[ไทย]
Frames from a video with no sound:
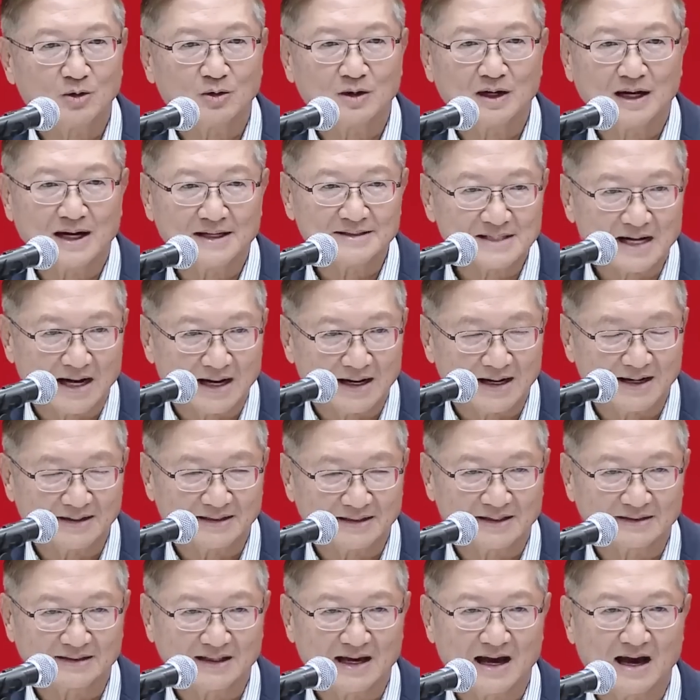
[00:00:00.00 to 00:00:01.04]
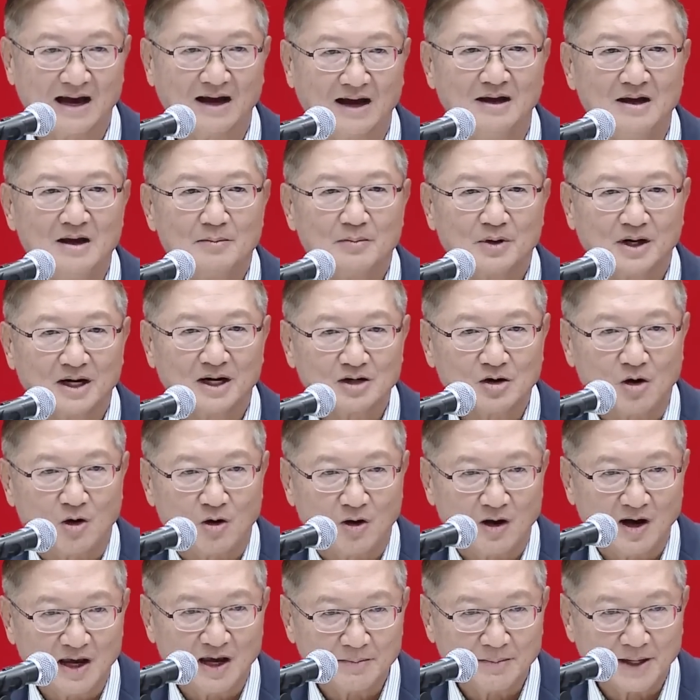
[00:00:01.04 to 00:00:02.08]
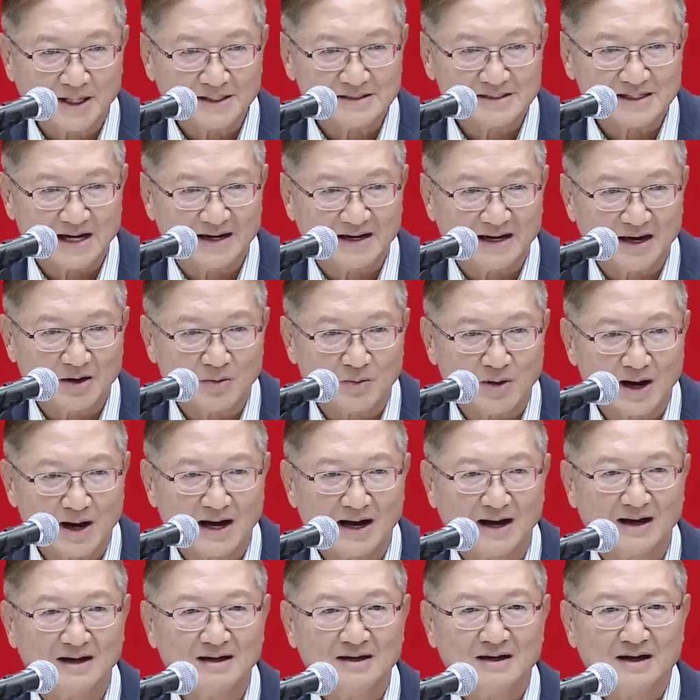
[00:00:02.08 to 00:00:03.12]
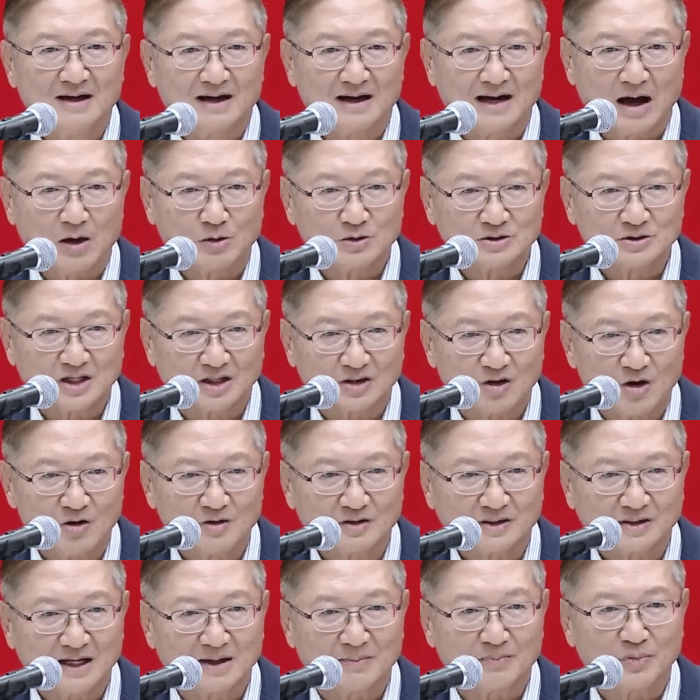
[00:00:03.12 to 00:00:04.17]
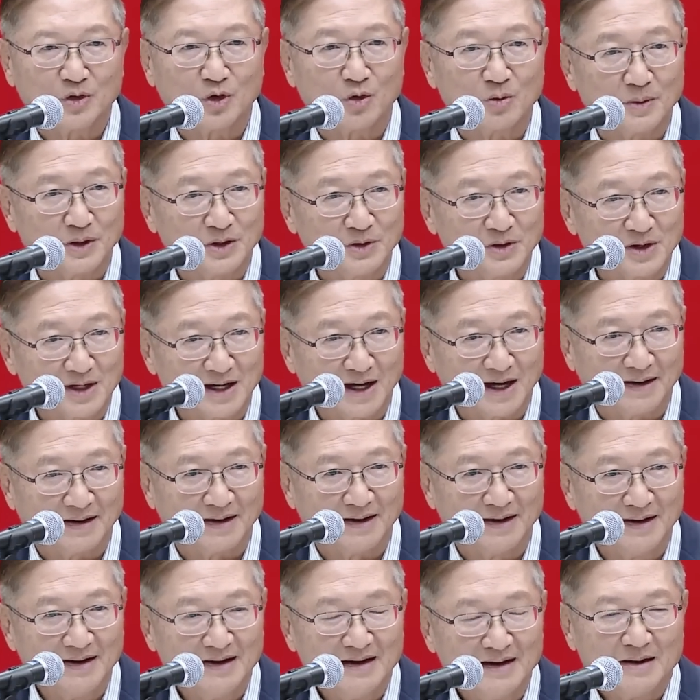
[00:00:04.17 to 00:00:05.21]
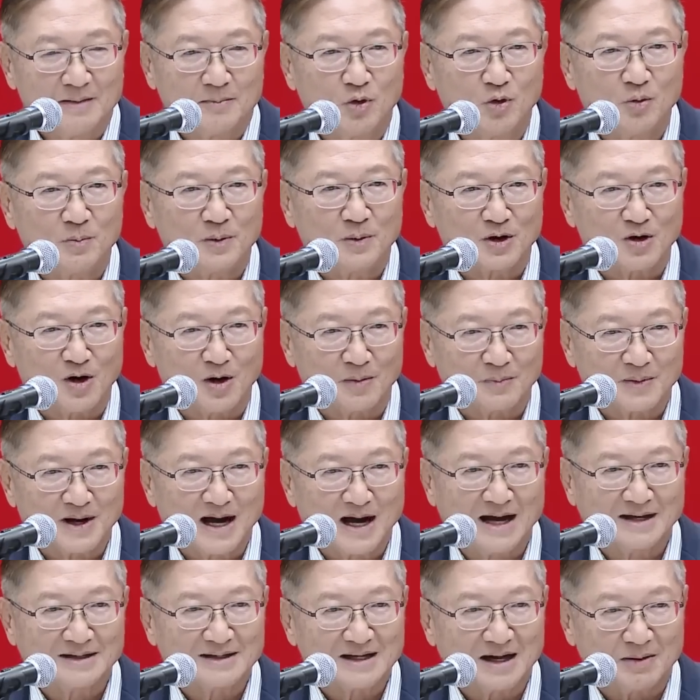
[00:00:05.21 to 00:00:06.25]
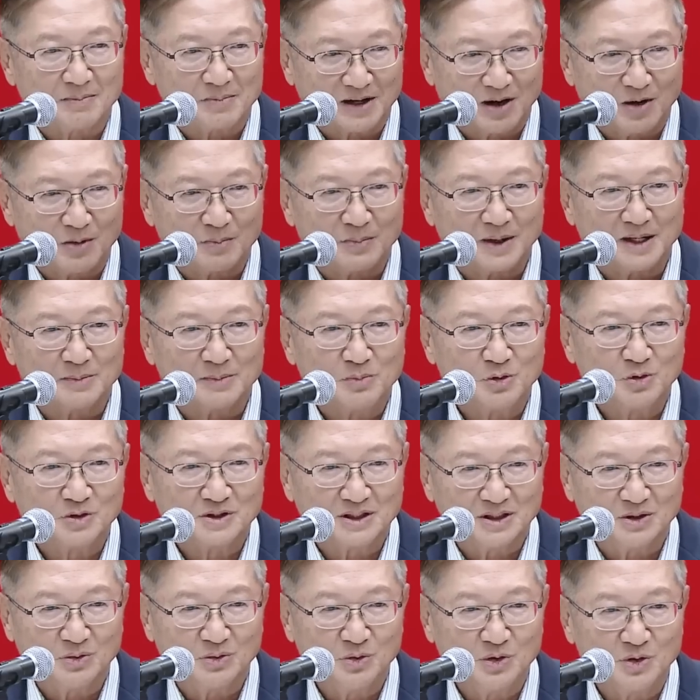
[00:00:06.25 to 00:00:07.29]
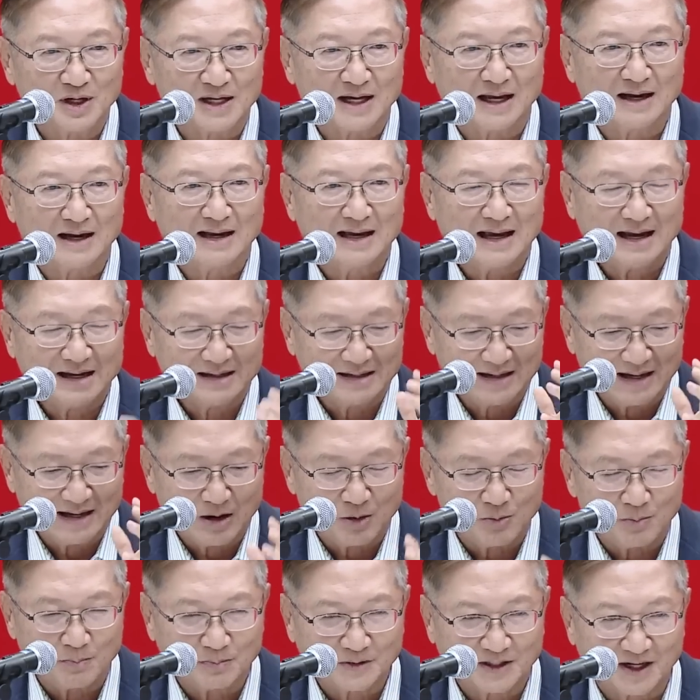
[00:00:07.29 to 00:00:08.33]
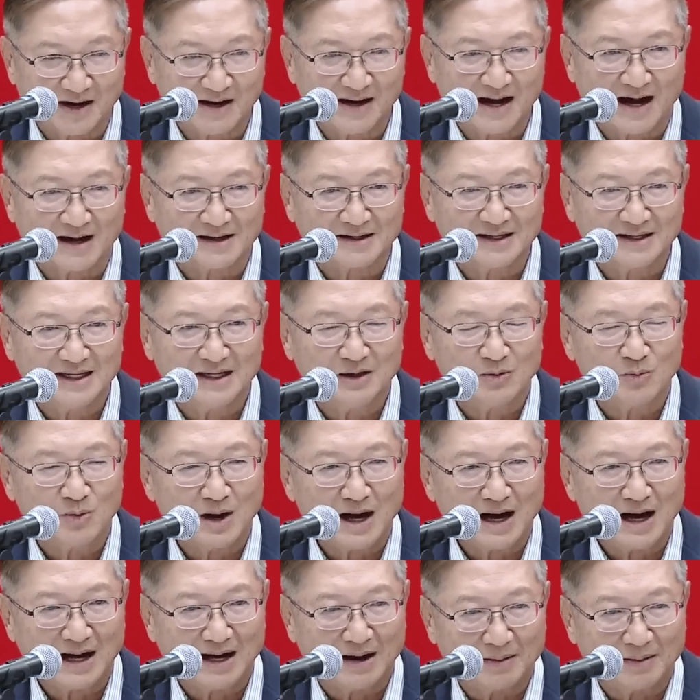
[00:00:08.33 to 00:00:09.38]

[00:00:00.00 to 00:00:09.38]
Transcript: ลดรายจ่ายอะไรต่างๆเพราะฉะนั้นขอให้มั่นใจได้ว่าเราจะต้องเติบโตไปด้วยกันผู้ประกอบการกับเราเป็นผู้ถือหุ้นด้วยกันและเราตระหนักดีว่า